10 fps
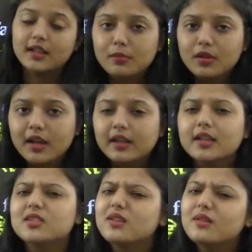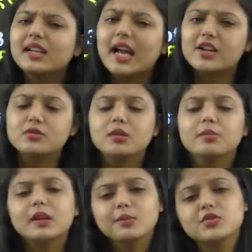अम्ल ऐड किया जनरल रिएक्शन में
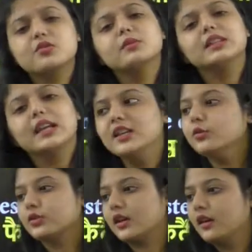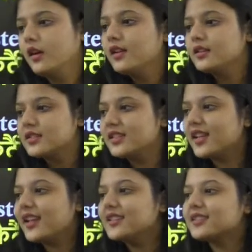भी केमिस्ट्री में यही होता है ठीक
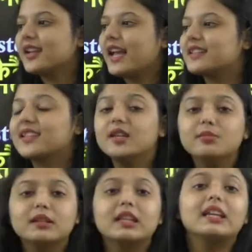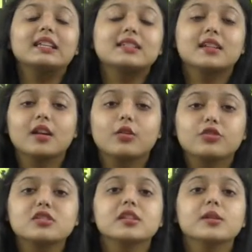है ईस्टर ऐसे ही बनता है ईस्टर क्या
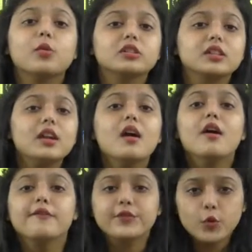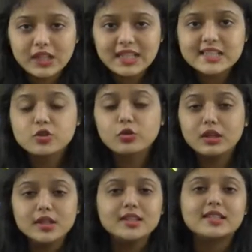होता है जिनकी बहुत ही फ्रूटी
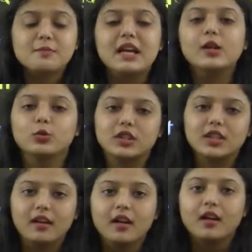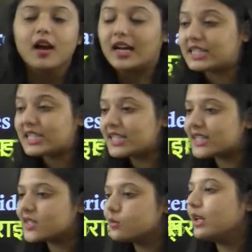सुगंधित स्मेल होती है अच्छी
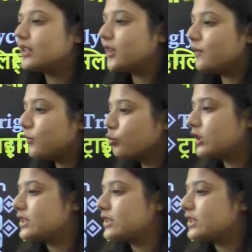सी स्मेल आती है फ्रूटी